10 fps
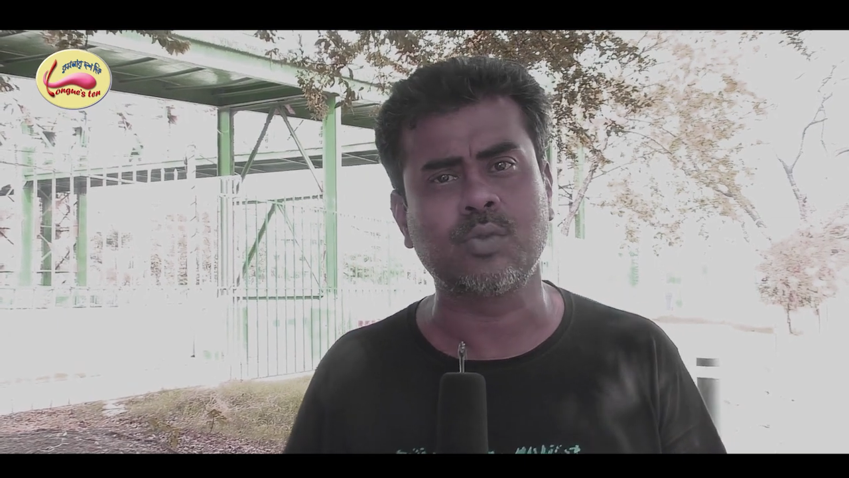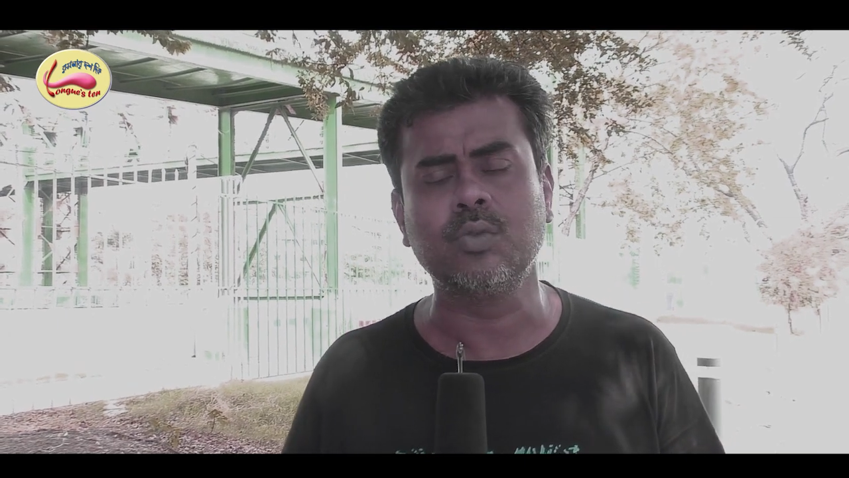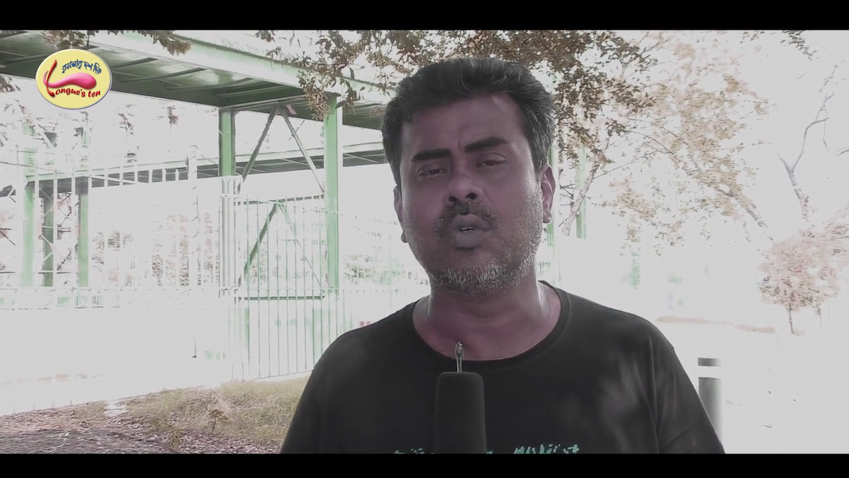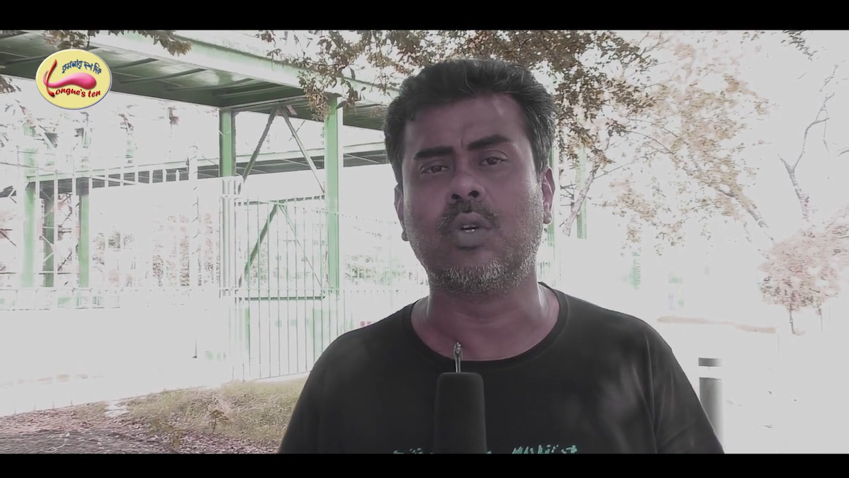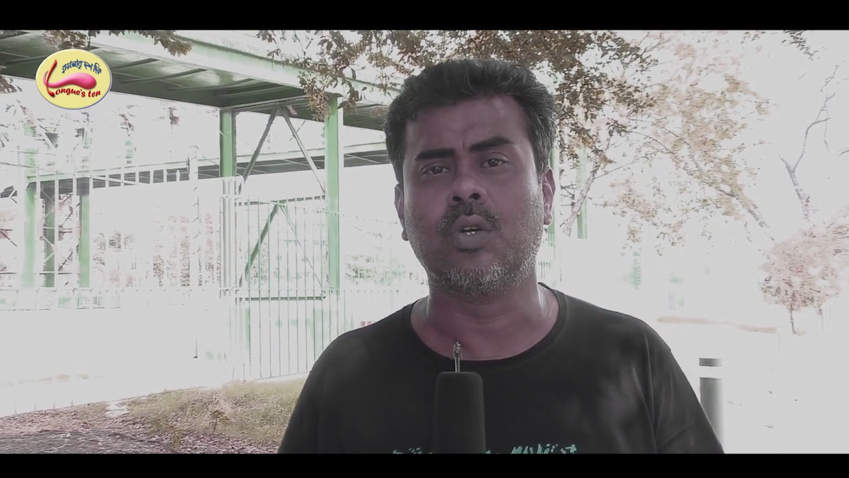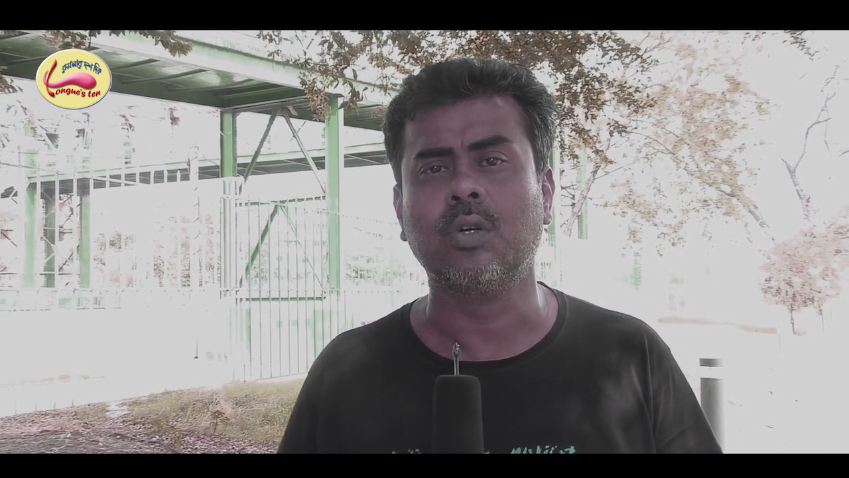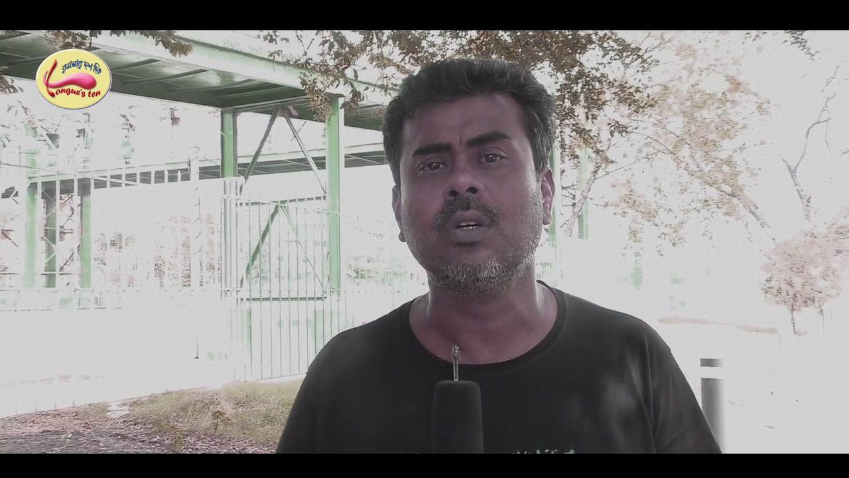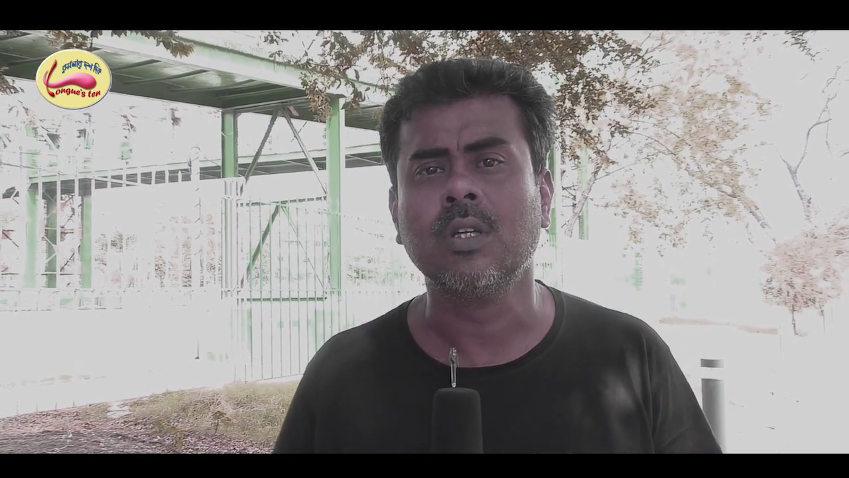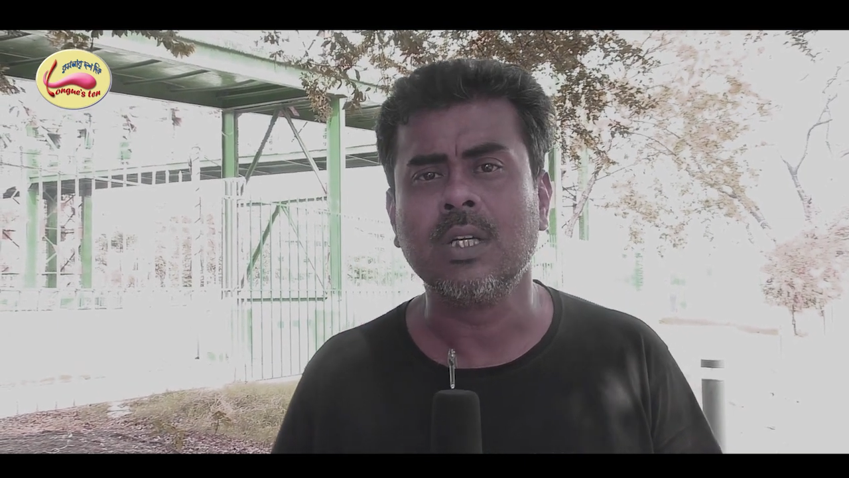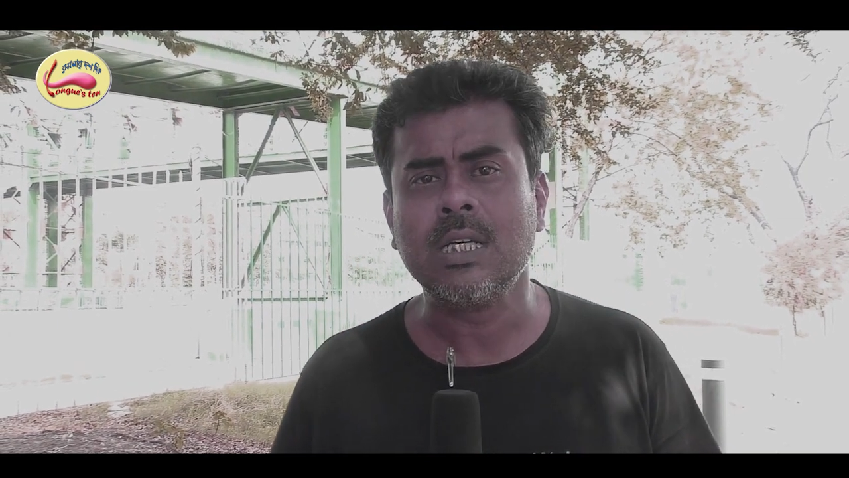শুরু হলো
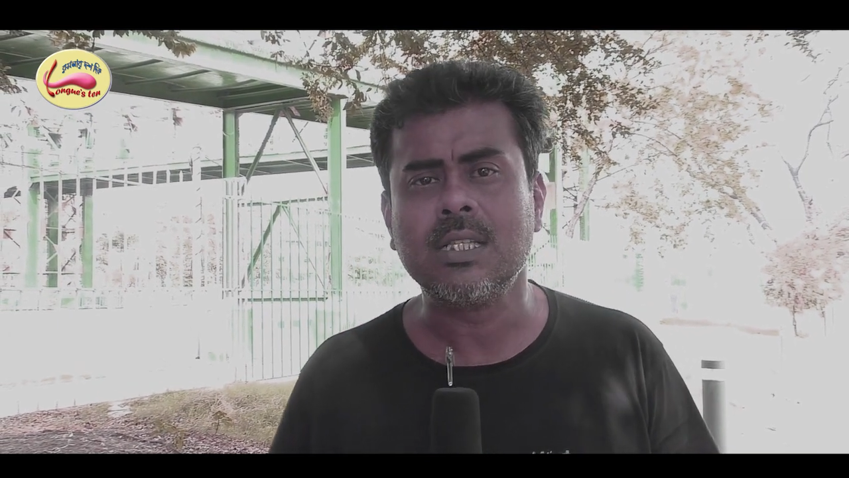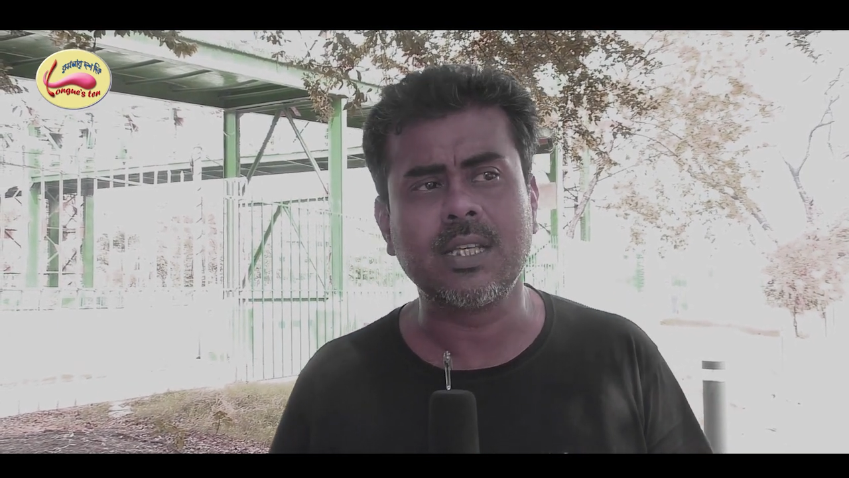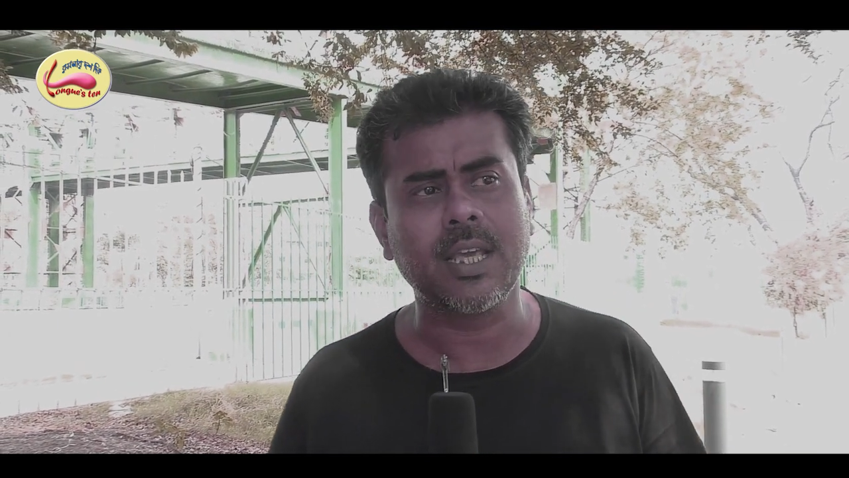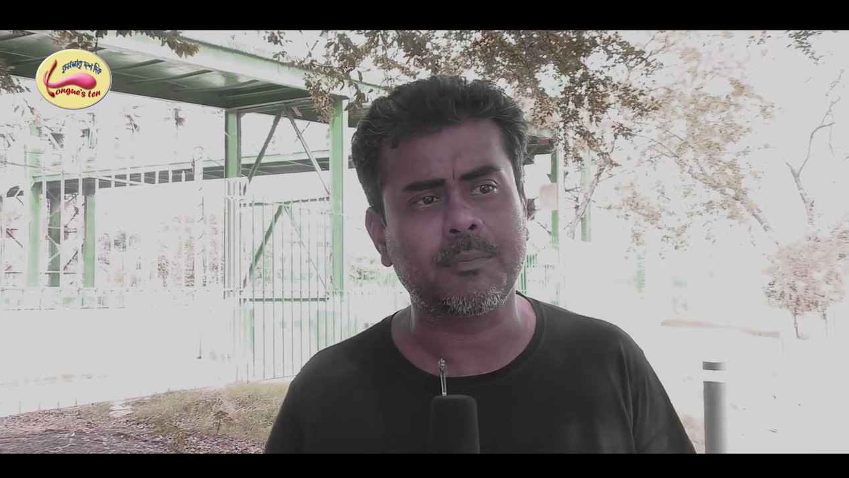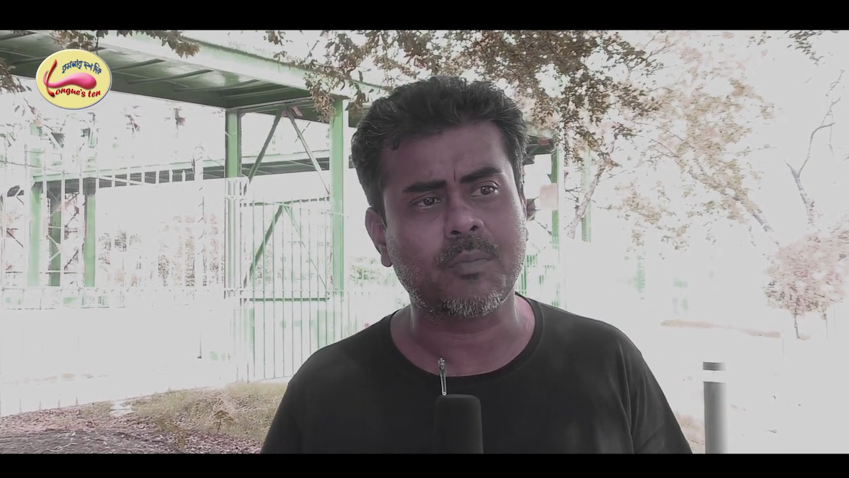যে